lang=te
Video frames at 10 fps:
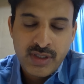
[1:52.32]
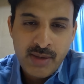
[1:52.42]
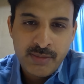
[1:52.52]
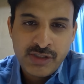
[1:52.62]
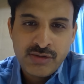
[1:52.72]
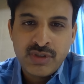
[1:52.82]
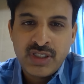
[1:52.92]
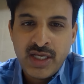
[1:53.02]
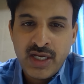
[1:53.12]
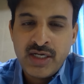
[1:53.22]
డ్యామేజ్ ఉంది
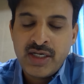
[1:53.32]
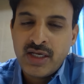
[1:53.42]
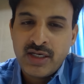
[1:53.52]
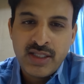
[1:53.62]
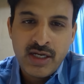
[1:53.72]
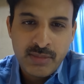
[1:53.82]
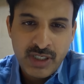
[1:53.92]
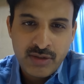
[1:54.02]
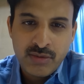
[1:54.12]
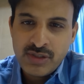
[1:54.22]
ఏంటి అనే దాన్ని
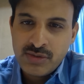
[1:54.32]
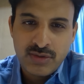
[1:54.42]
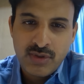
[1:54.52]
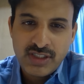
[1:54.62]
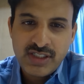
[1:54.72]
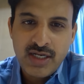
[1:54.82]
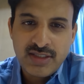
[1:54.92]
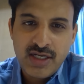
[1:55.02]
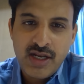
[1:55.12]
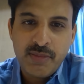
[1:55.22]
బట్టి కూడా చూసుకోవాలి
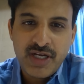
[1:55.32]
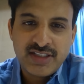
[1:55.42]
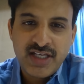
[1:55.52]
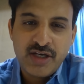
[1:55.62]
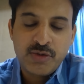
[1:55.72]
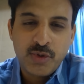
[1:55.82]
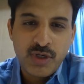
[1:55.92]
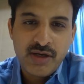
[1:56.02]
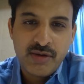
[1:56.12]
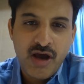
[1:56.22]
చాలాసార్లు ఎంఆర్ఐ స్కానింగ్
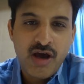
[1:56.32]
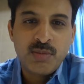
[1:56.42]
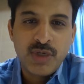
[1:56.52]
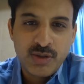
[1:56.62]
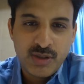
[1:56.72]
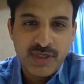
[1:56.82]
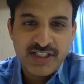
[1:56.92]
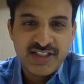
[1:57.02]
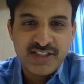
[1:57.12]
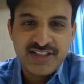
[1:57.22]
ఓరికే నార్మల్గా ఉన్న
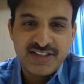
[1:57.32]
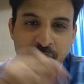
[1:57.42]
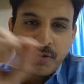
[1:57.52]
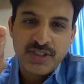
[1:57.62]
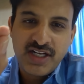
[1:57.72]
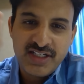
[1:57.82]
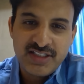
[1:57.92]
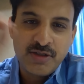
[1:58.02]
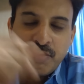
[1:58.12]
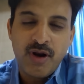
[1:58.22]
మనిషికి చేసినా ఒక్కోసారి
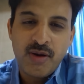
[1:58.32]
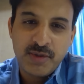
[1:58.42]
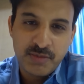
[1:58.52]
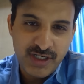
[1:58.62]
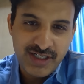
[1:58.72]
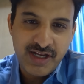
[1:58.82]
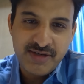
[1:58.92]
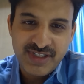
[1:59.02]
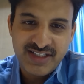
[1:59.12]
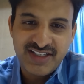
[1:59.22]
డిస్క్లు ప్రాబ్లం ఉన్నట్టు
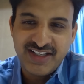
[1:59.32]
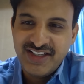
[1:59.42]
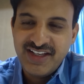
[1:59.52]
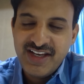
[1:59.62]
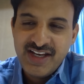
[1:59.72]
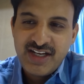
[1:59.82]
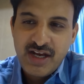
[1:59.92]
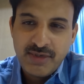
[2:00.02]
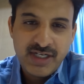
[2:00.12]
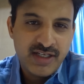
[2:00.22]
కనపడతాయి
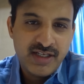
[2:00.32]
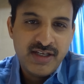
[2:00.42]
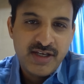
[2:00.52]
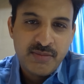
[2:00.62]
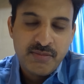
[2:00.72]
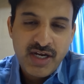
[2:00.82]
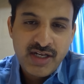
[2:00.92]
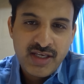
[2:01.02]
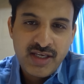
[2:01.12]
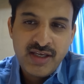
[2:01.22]
కాబట్టి మనకి